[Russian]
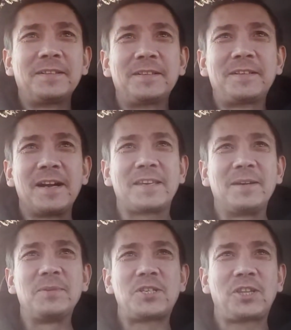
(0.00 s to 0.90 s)
как я
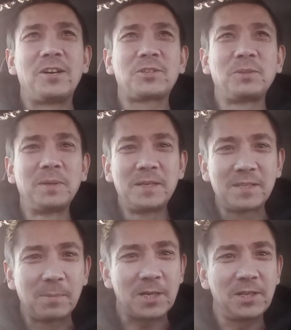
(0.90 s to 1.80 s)
мечтал, чтобы
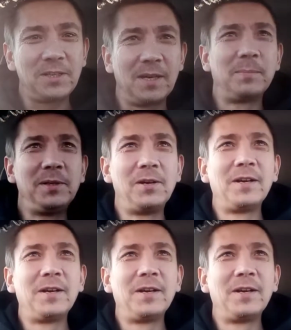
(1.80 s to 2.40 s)
изображение было